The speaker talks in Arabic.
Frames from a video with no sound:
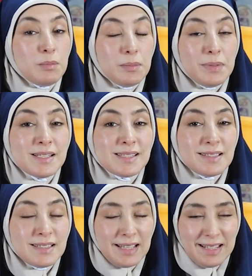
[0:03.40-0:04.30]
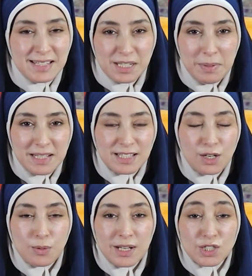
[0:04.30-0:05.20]
ما بين سنتين لسبع
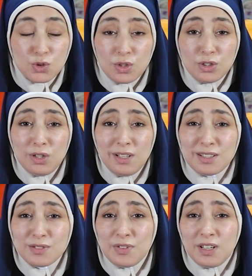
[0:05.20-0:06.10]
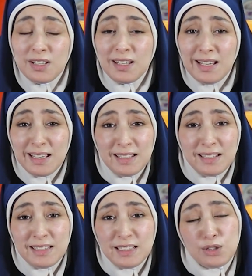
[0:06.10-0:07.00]
سنوات إنه هدول الأطفال
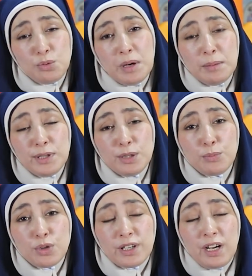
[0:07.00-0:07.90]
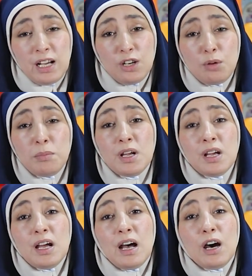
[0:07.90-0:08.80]
أنانيين وما بحبوا غير حالهم
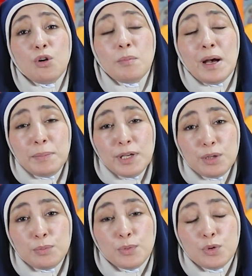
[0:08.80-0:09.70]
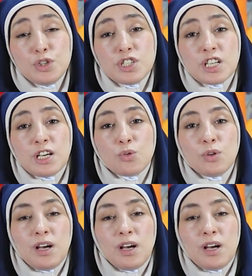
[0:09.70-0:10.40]
أو ما بحبوا يشاركوا